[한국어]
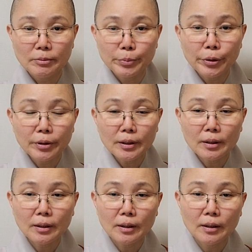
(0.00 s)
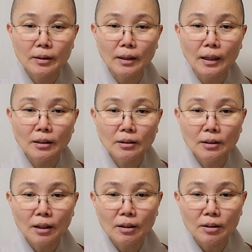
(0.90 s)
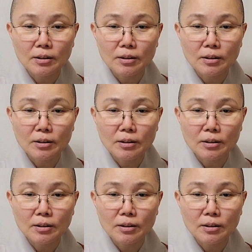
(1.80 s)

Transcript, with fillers: 병이 낫는다는